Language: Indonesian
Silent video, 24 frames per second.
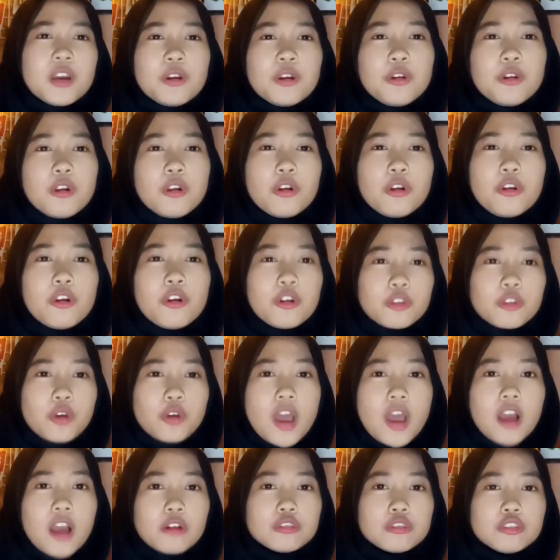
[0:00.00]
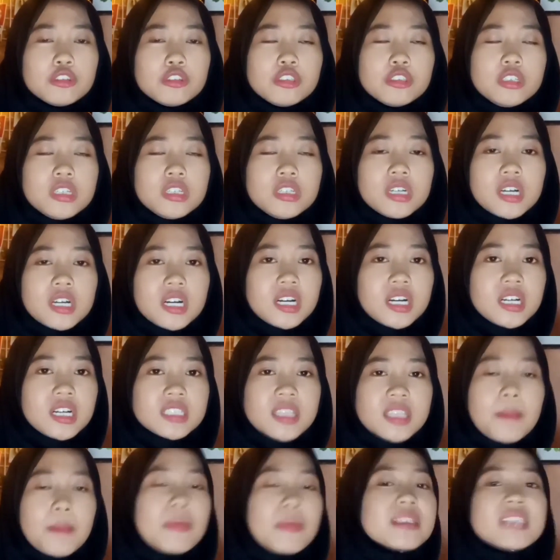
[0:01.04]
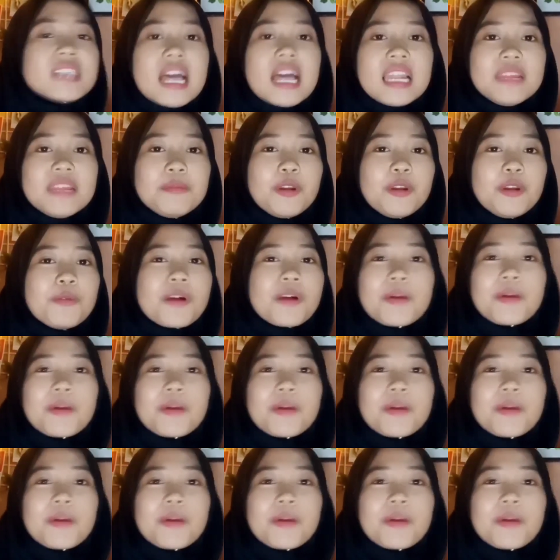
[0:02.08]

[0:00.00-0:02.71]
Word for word: dulu dulu tuh aku tuh uh, sama sekali belum